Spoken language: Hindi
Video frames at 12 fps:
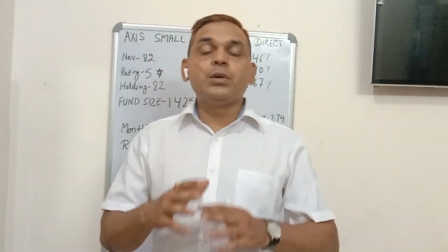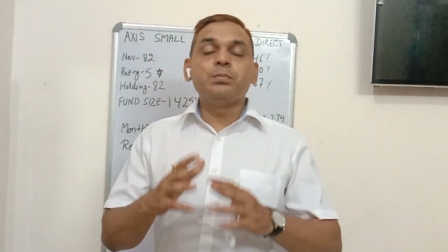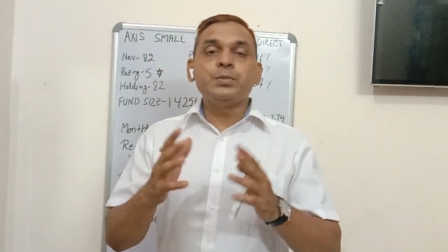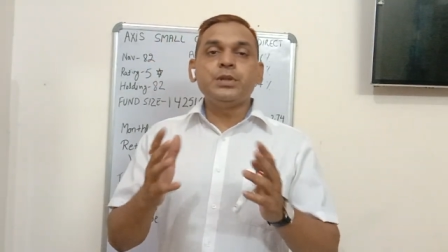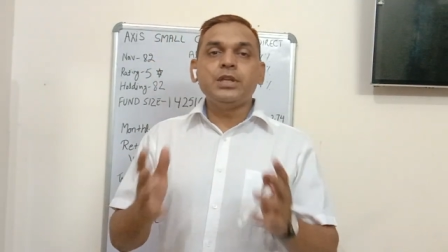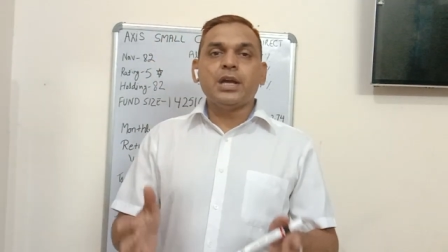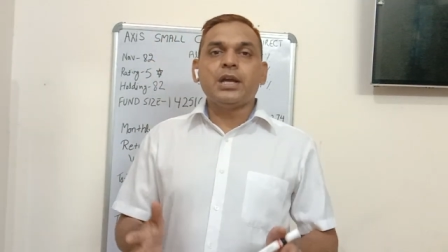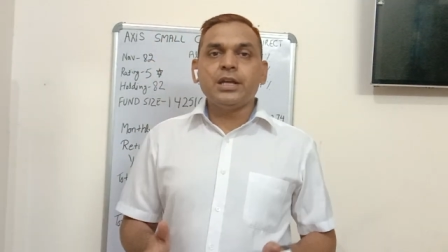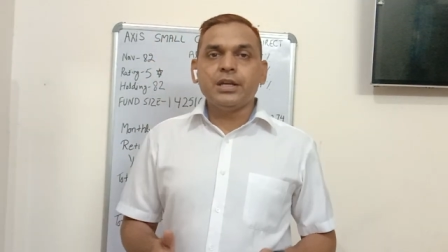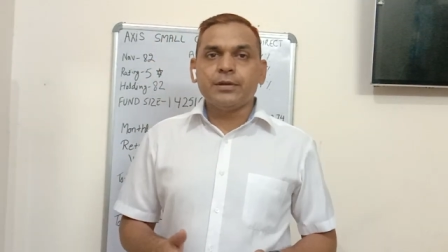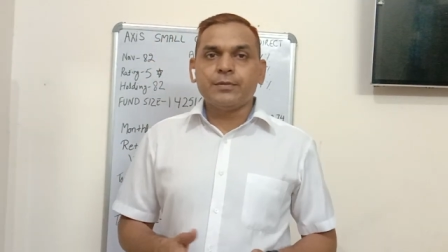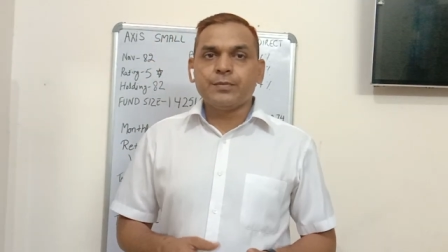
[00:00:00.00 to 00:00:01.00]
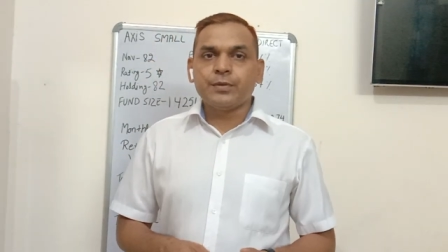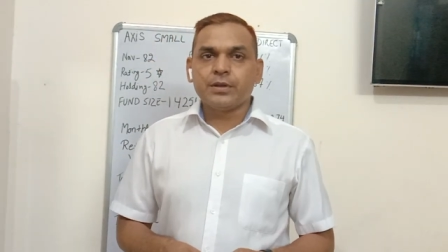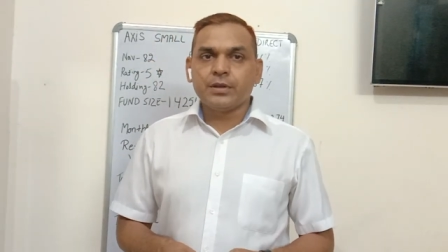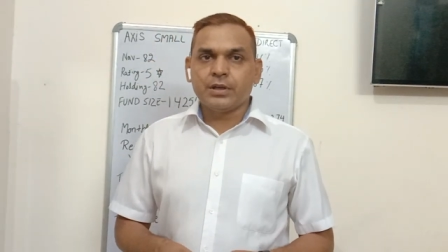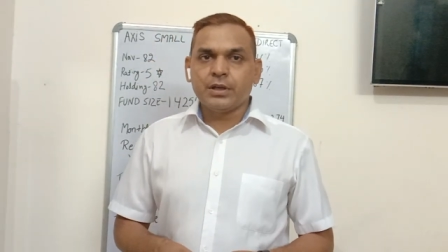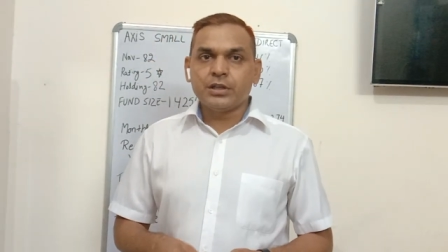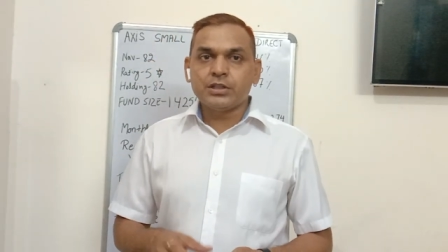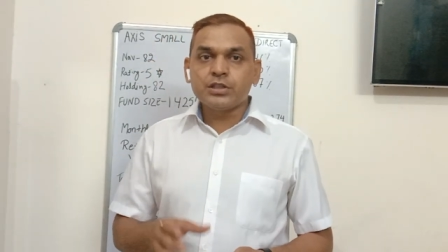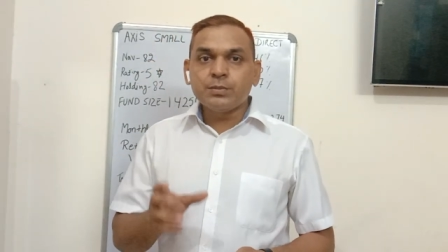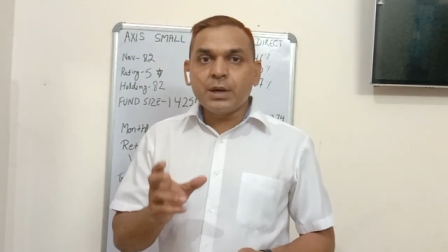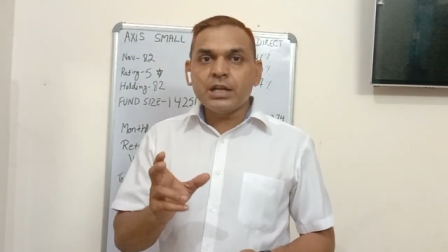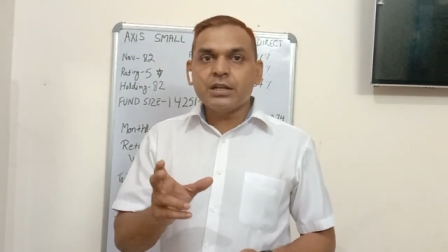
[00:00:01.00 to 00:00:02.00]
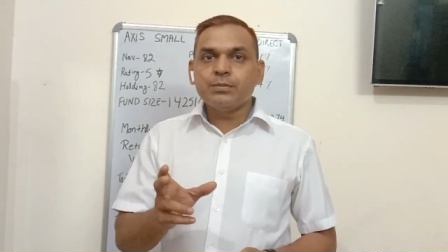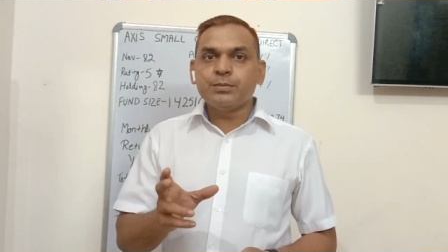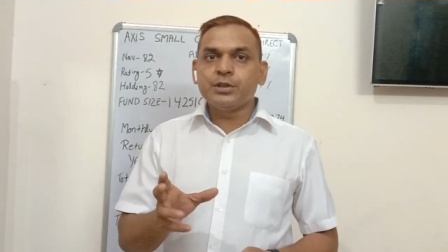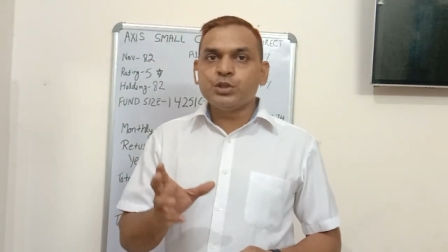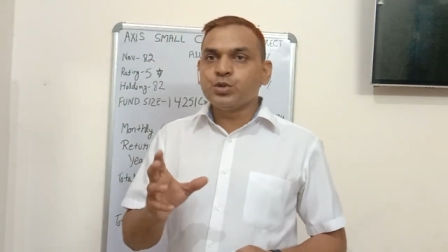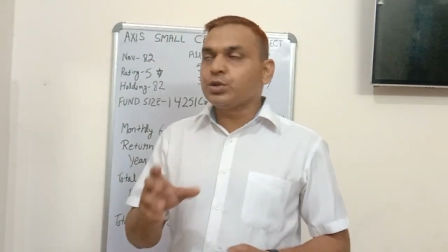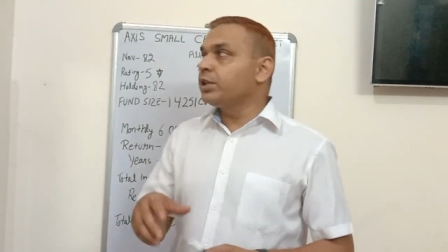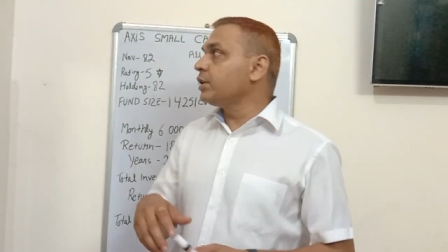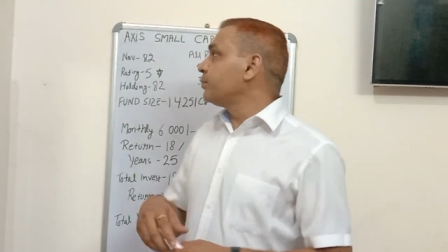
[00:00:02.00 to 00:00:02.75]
कंपनियाँ हैं स्मॉल कंपनी छोटी